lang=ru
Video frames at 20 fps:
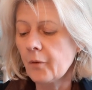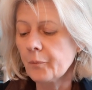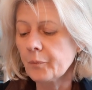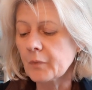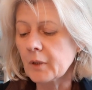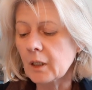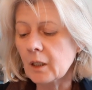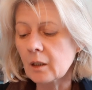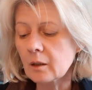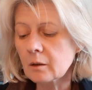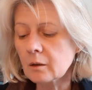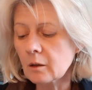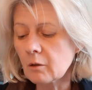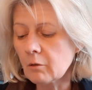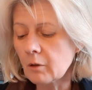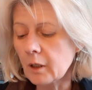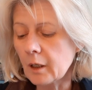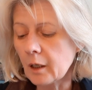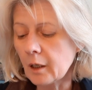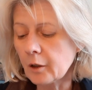не
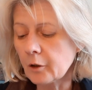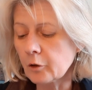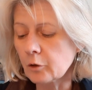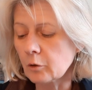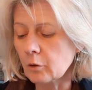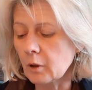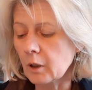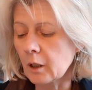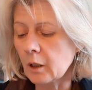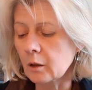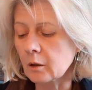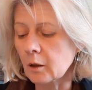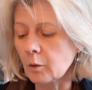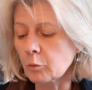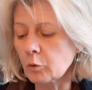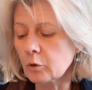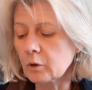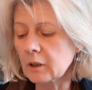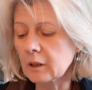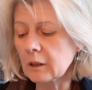оставляй ее, и она
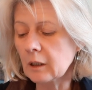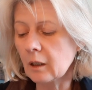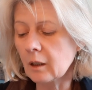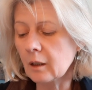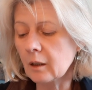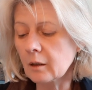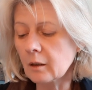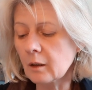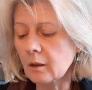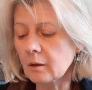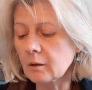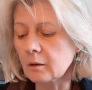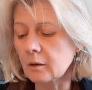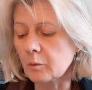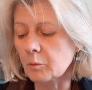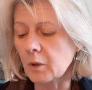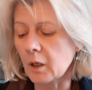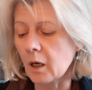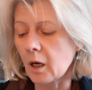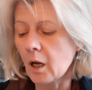будет охранять
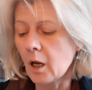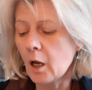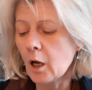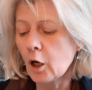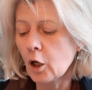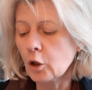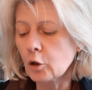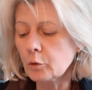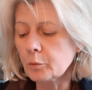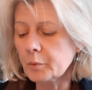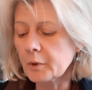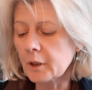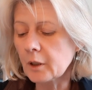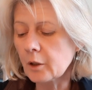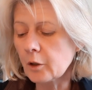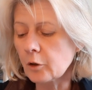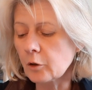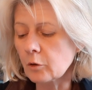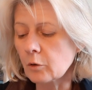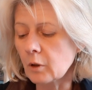тебя. Люби
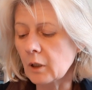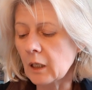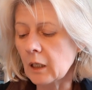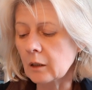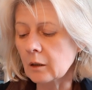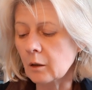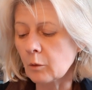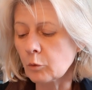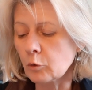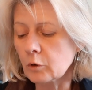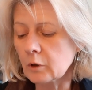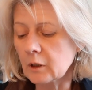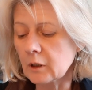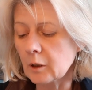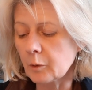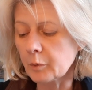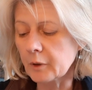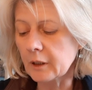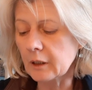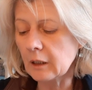ее, и она будет
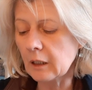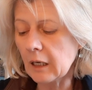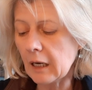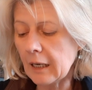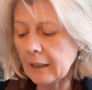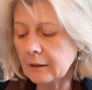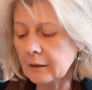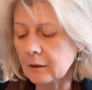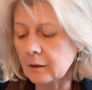оберегать